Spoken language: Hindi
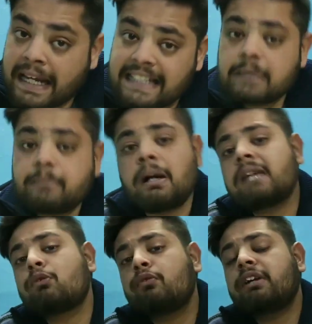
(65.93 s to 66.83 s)
ऐसी ऐसी
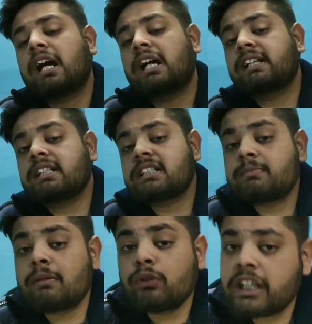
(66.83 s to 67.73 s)
बड़ी मूवी आ रही है
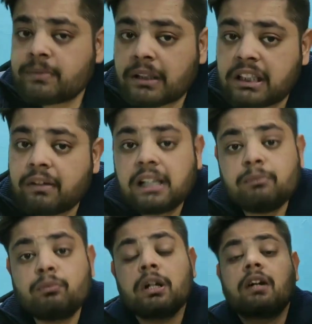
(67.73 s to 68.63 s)
जिसमें वो देशभक्ति वाली